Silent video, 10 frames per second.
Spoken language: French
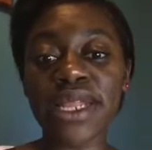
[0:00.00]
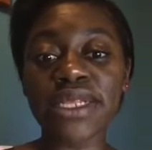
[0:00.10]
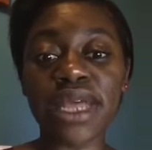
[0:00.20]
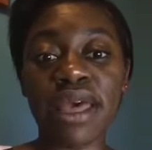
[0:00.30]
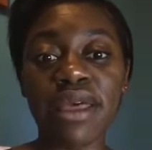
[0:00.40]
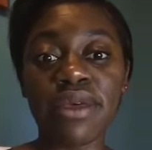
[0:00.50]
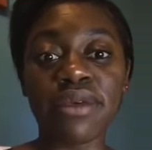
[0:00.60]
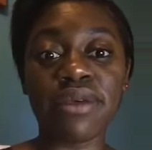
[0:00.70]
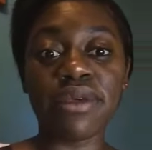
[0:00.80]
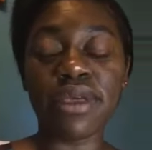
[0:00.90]
ils,
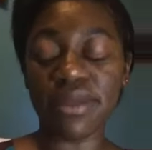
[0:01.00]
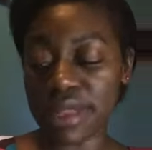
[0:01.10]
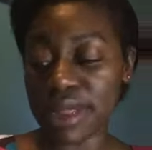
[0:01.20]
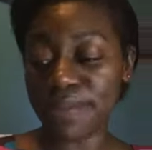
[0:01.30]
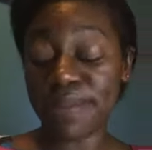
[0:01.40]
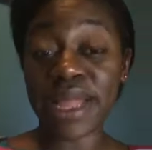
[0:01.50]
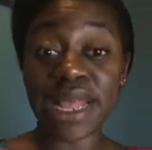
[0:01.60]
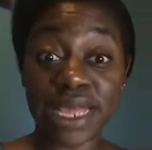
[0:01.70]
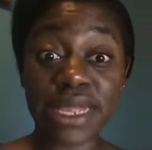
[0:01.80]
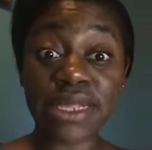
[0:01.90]
euh, par
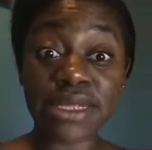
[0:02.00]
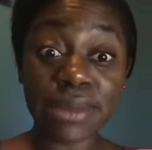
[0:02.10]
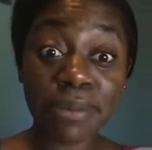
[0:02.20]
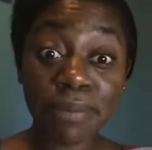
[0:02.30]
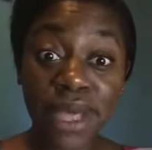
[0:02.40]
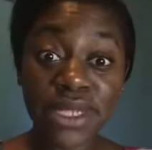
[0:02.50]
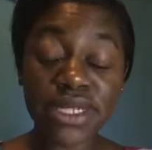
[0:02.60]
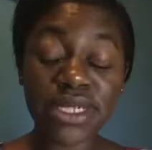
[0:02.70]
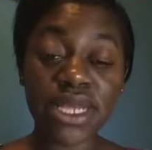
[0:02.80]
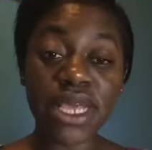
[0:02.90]
laquelle ils passent